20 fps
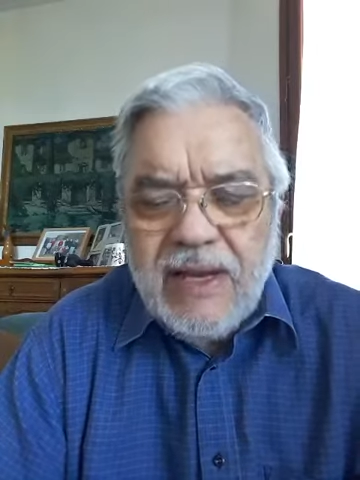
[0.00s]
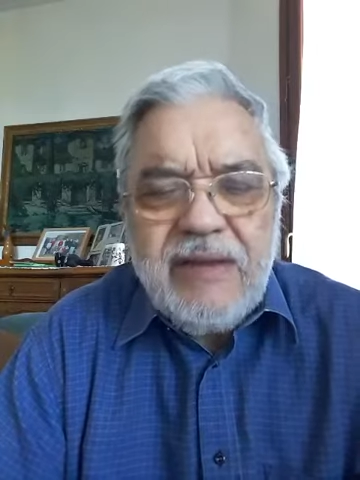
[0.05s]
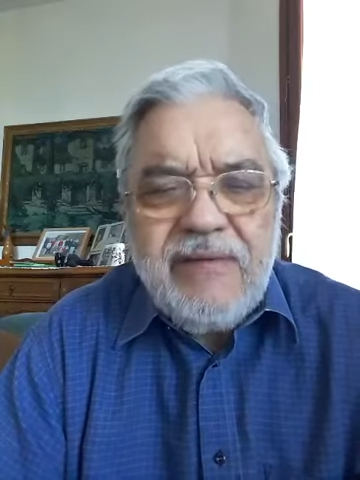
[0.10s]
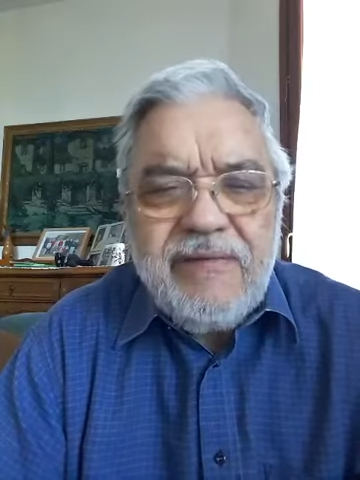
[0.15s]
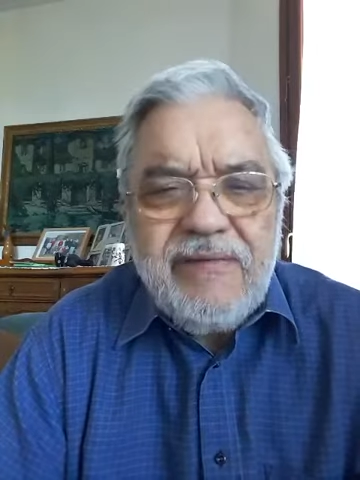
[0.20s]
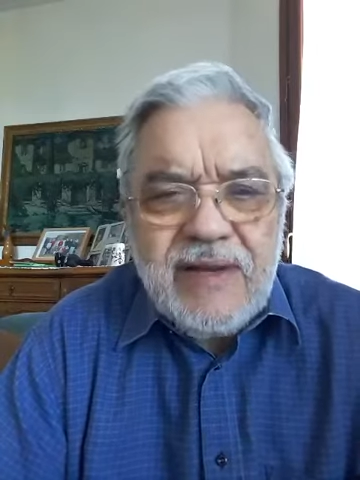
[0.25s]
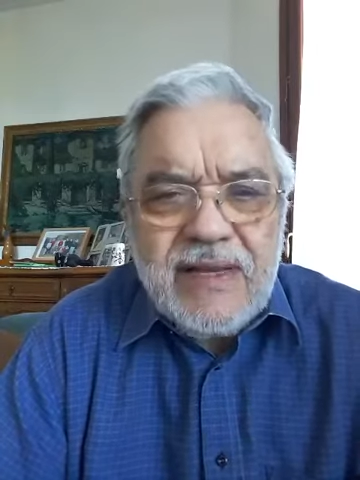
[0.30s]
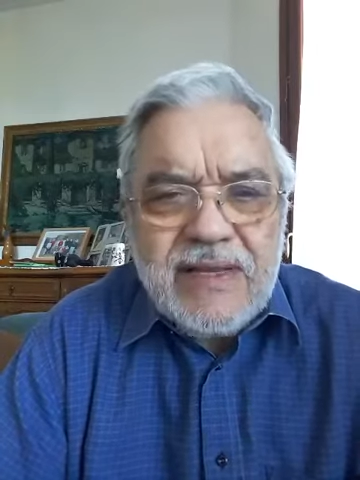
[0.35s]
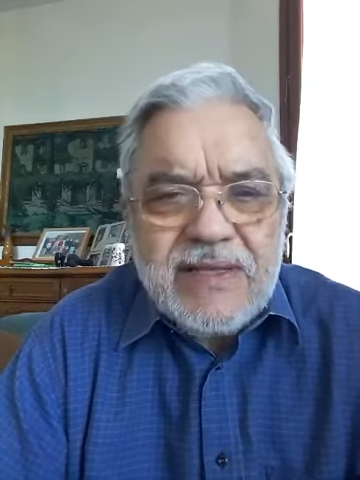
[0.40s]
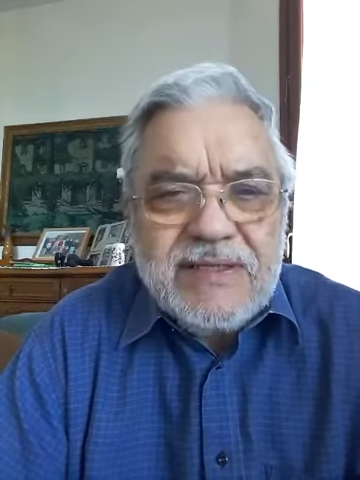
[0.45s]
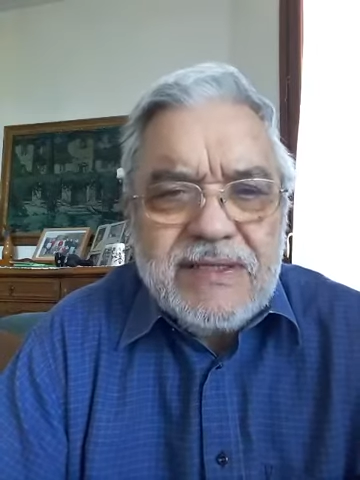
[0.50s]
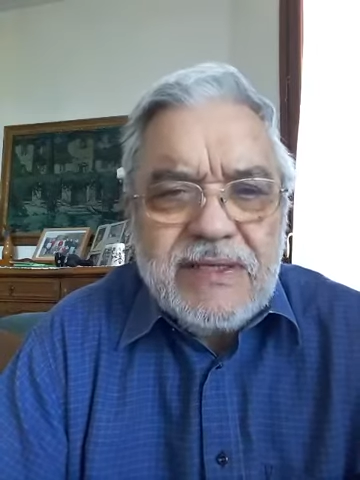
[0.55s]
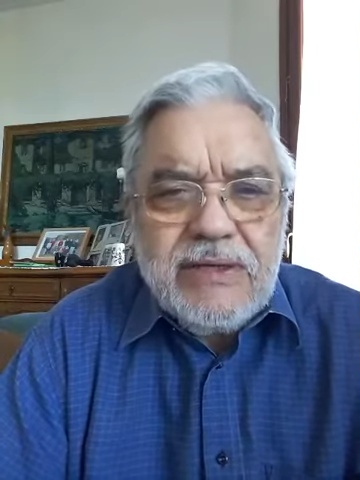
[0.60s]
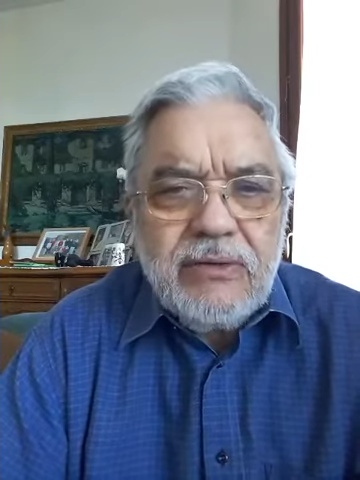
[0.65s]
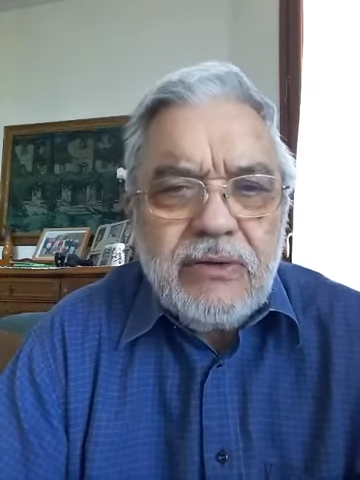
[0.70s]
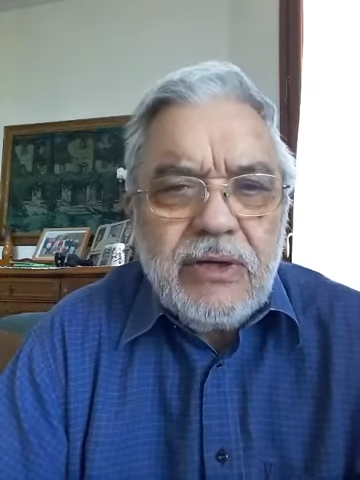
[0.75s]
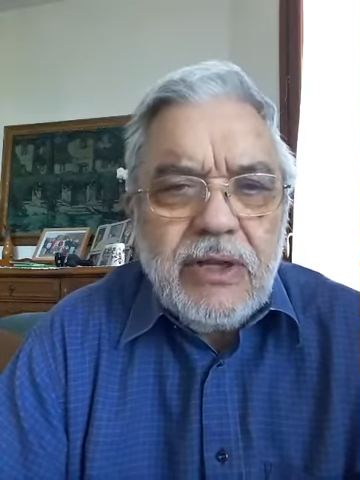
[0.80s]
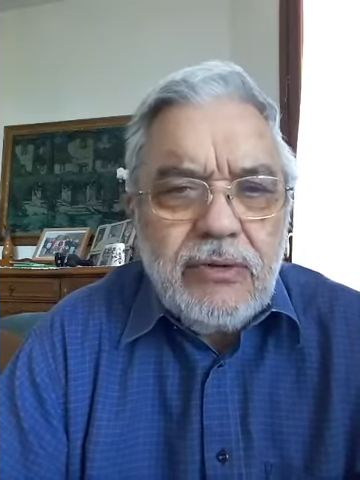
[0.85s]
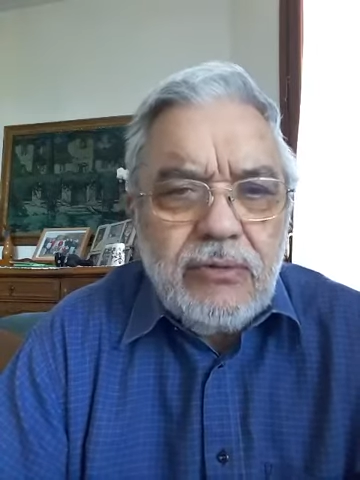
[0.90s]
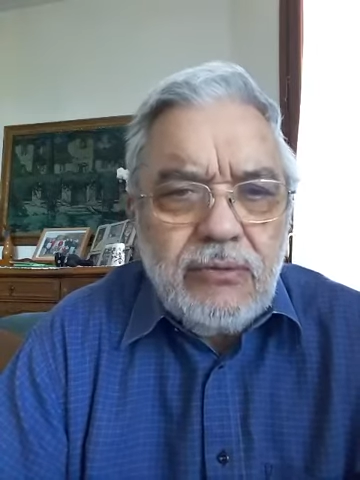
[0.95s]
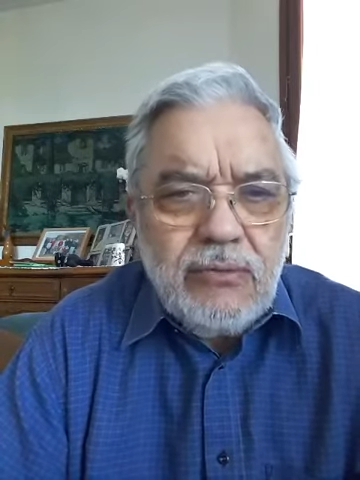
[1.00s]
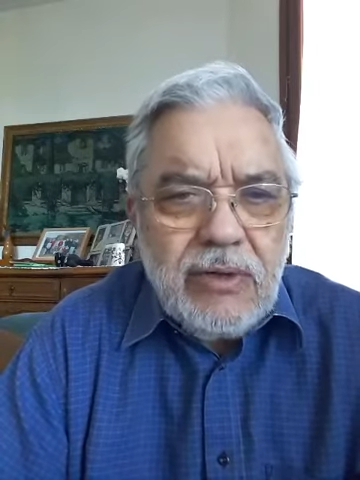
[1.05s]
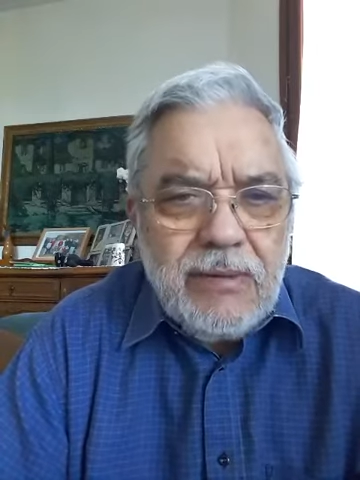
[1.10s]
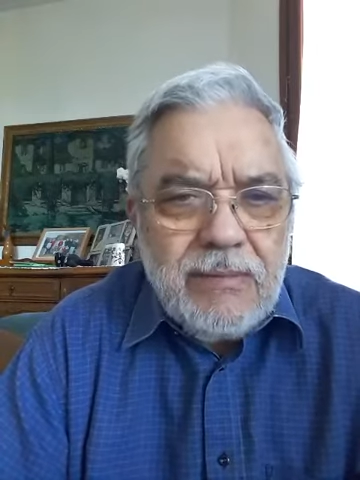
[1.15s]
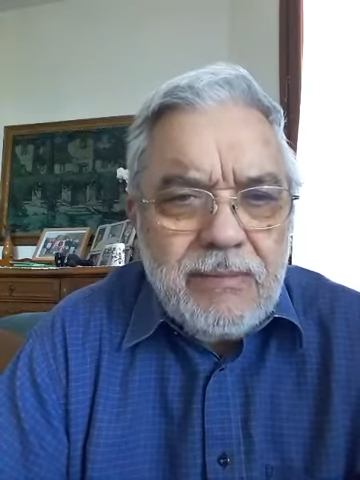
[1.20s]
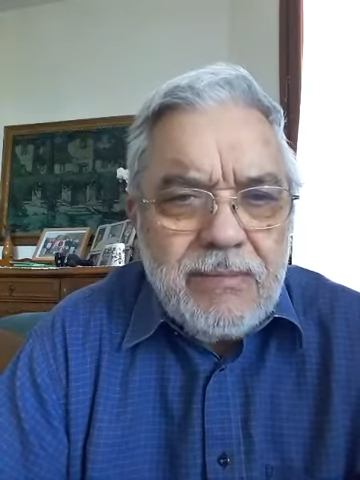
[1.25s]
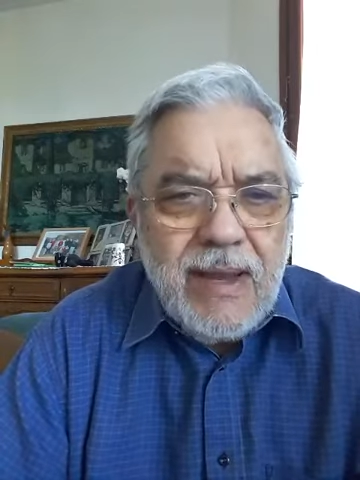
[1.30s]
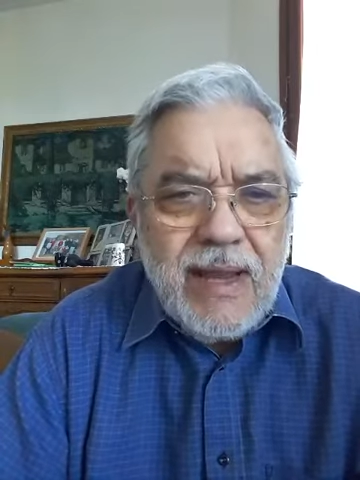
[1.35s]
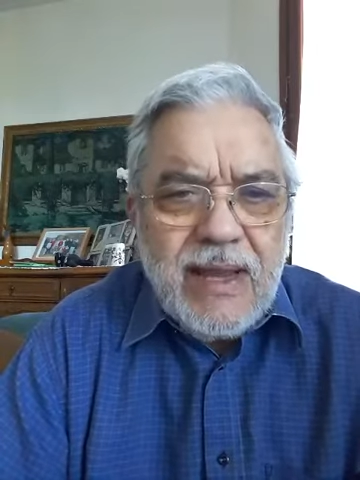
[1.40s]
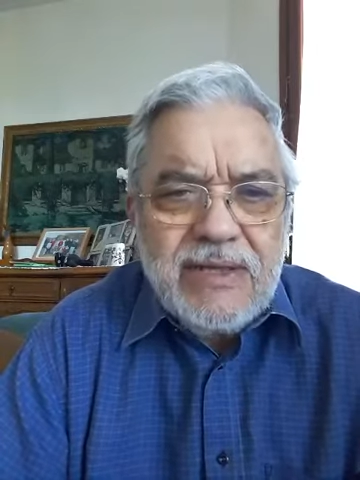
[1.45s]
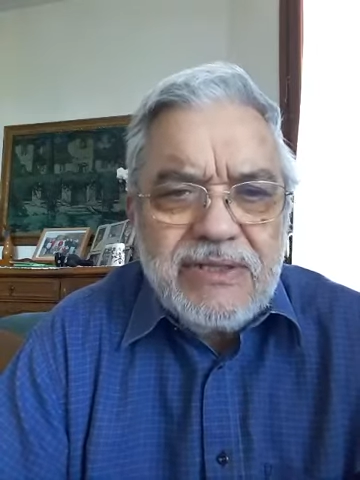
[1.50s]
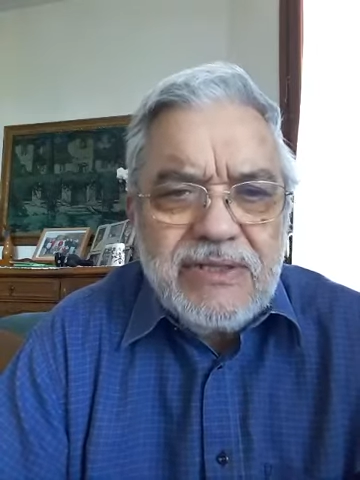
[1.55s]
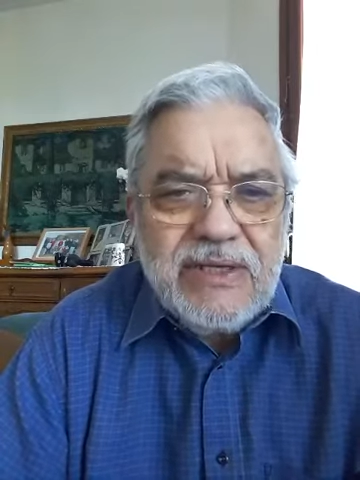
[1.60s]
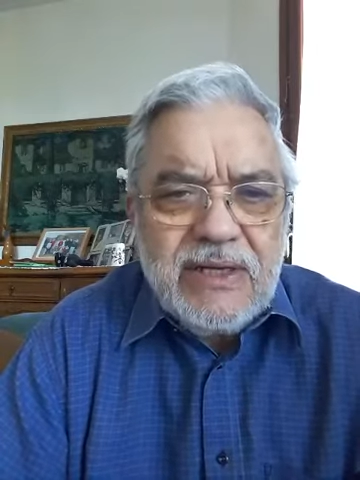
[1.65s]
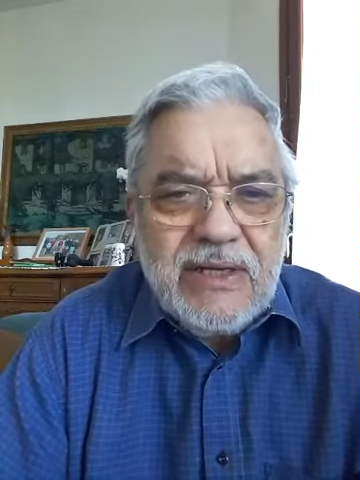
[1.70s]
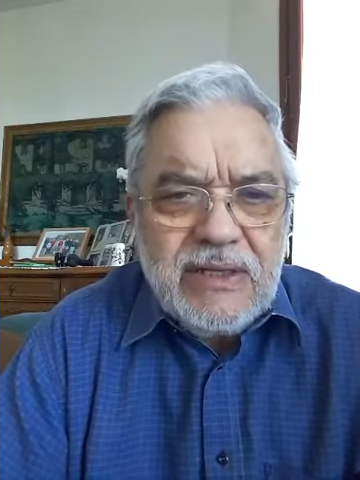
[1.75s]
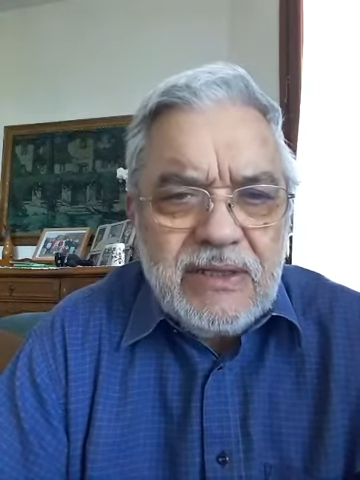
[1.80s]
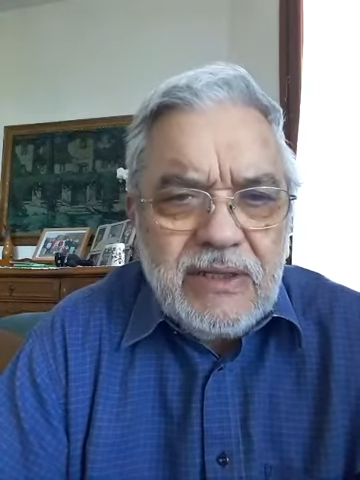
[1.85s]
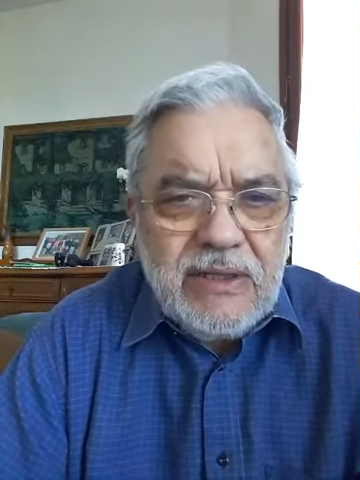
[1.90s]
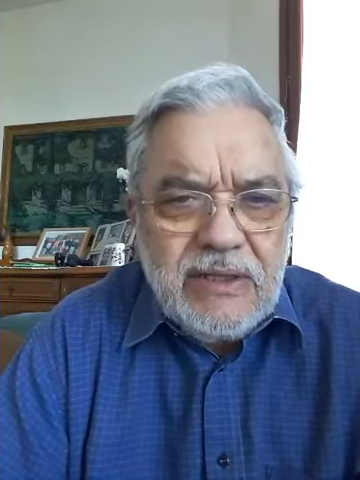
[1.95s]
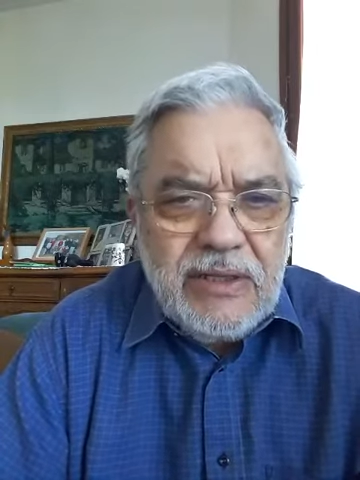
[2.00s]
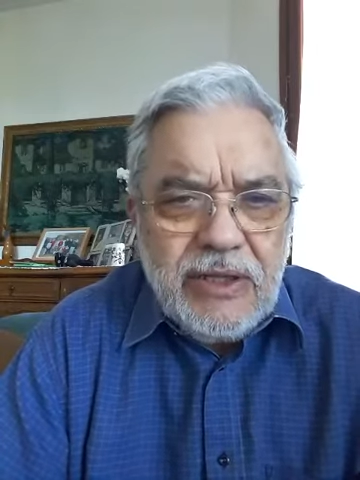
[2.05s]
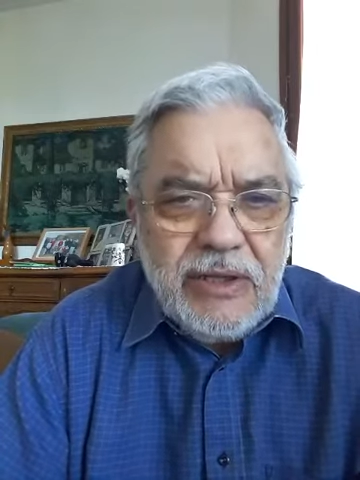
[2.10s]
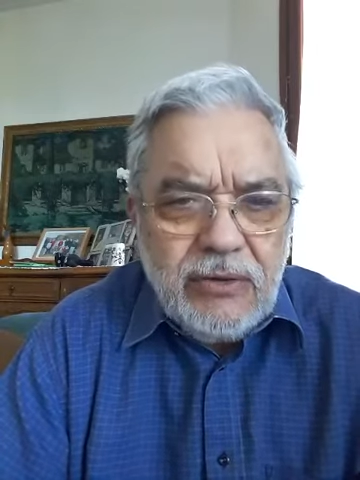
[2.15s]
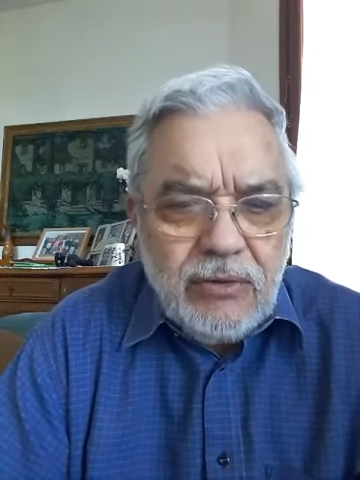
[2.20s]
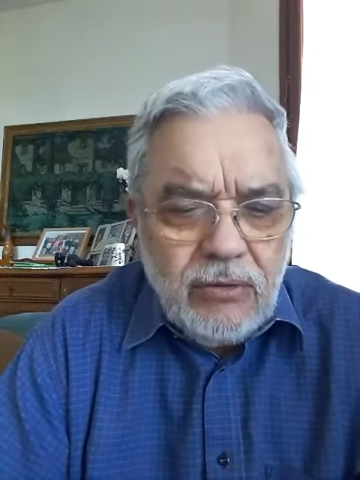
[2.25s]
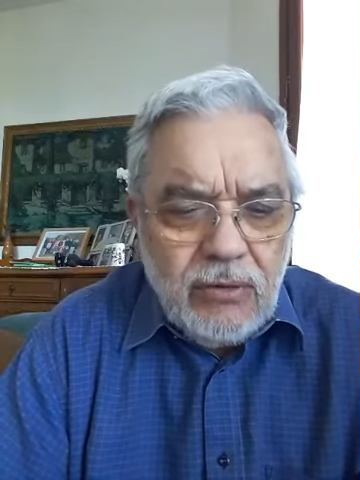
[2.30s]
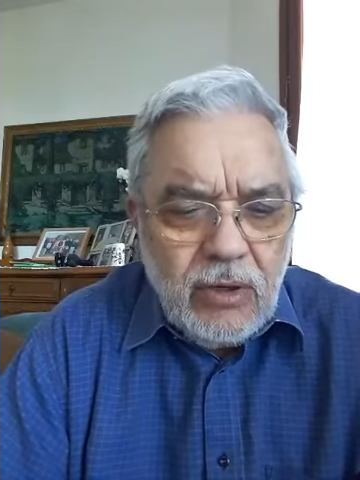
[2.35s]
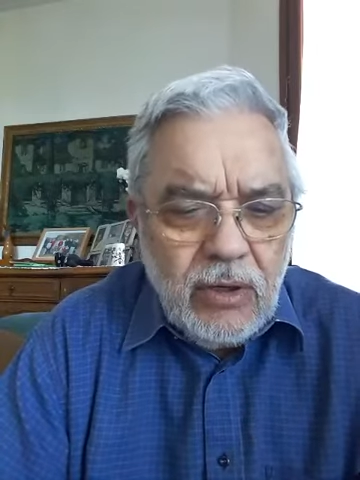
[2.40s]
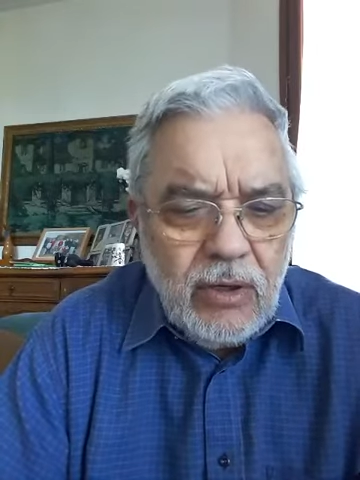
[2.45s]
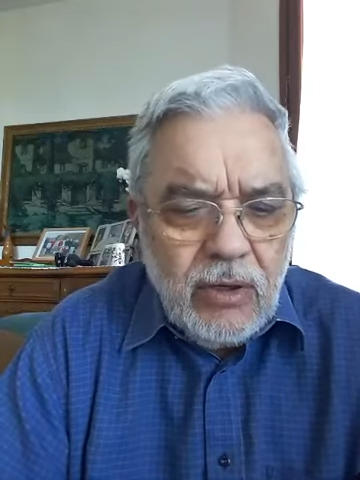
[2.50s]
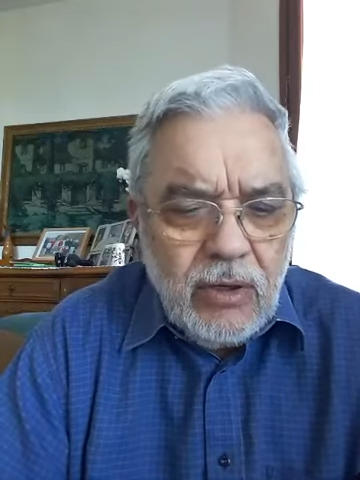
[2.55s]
rivelazione di un'immagine di Dio